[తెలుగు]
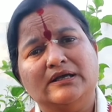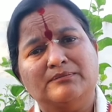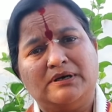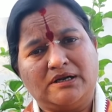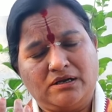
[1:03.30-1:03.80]
అంటే
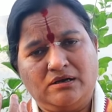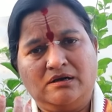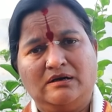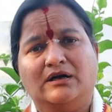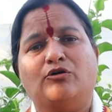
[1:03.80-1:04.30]
మన
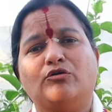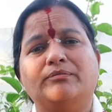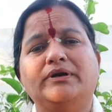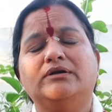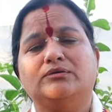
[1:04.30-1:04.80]

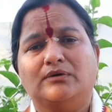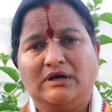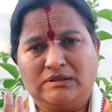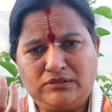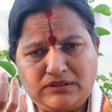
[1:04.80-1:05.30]
గవర్నమెంట్
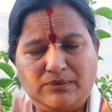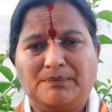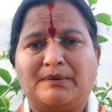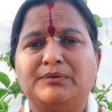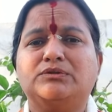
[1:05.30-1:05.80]
అంత
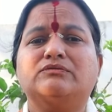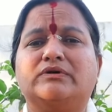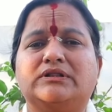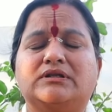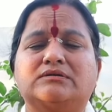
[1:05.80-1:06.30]
ప్రభుత్వం
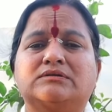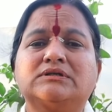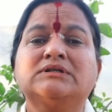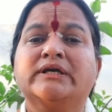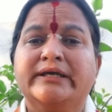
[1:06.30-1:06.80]
అంతా
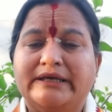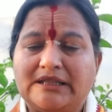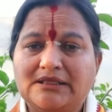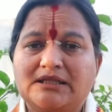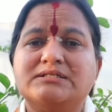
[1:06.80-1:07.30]
కూడా
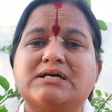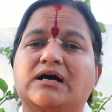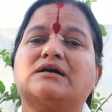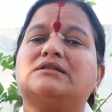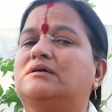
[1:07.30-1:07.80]
ఎంత
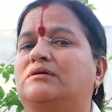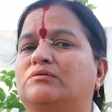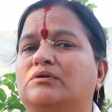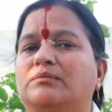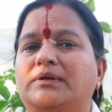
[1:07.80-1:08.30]
జాగ్రత్తగా
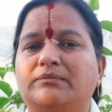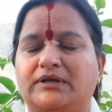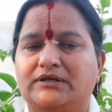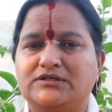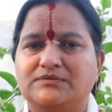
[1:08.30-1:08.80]
ఉండమని
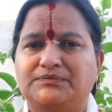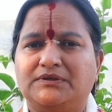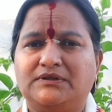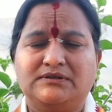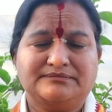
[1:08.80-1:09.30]
మనకు
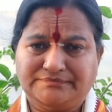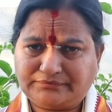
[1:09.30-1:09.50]
చెప్తుంది